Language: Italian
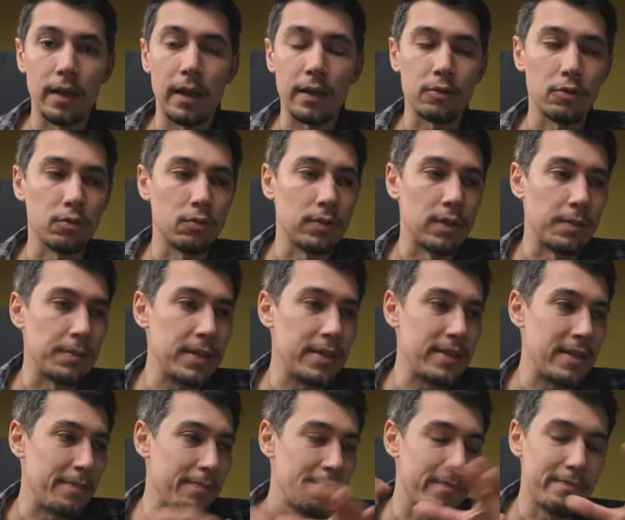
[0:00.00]

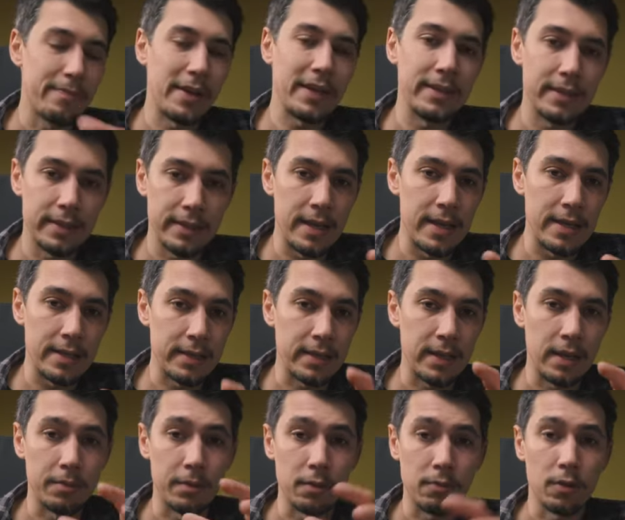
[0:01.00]
assolutamente
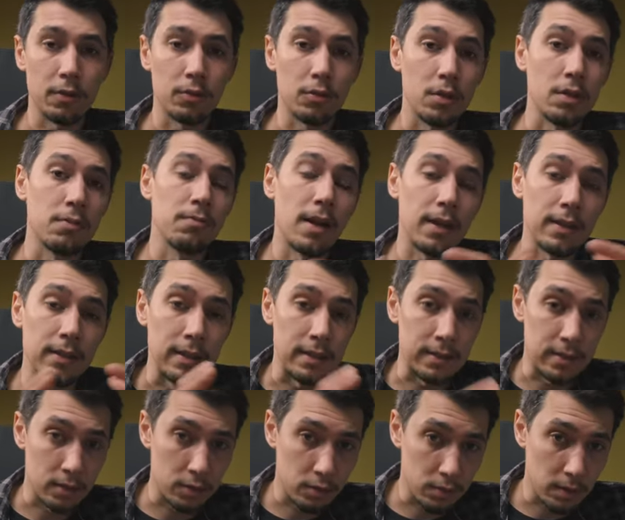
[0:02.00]
pazzesca per quanto riguarda il
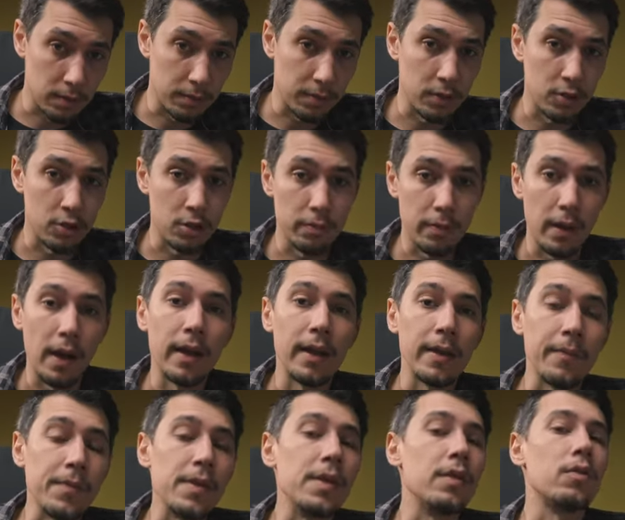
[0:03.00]
sensore
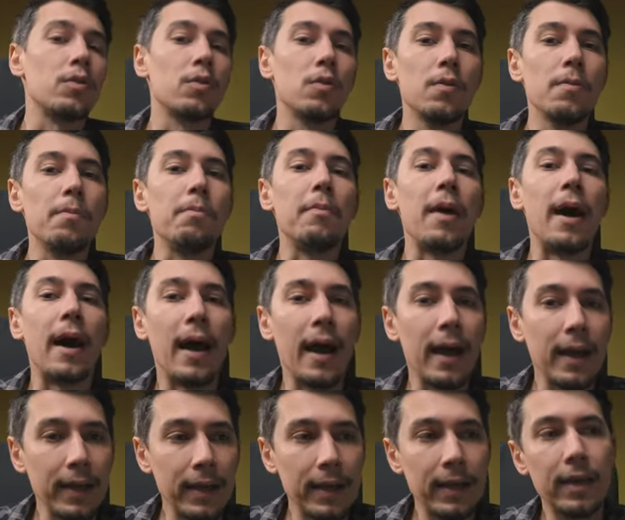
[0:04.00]
principale in RAW, ma
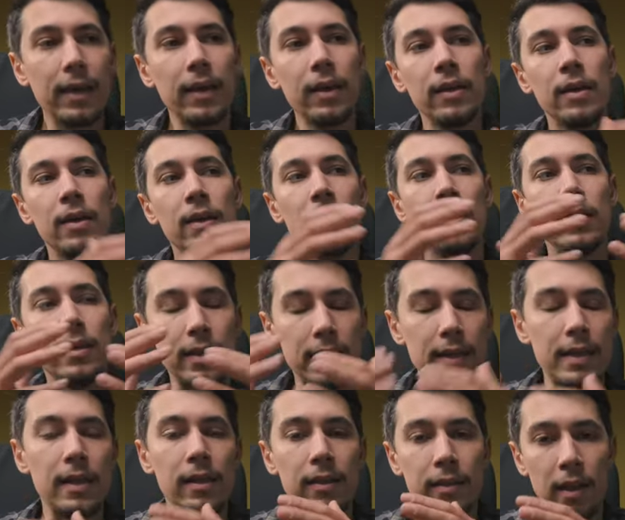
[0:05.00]
anche
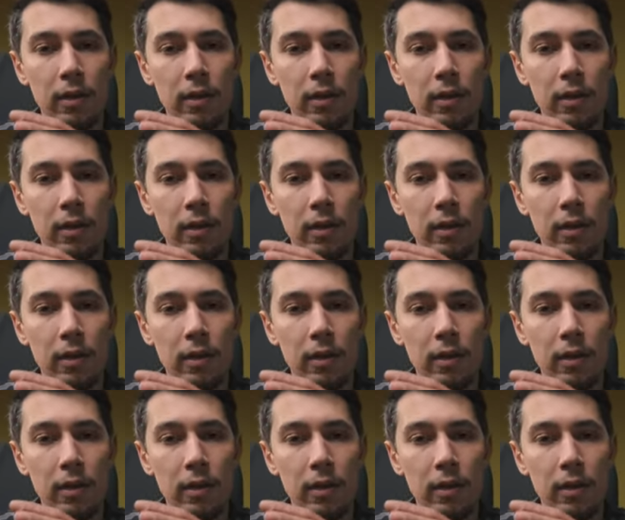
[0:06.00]
il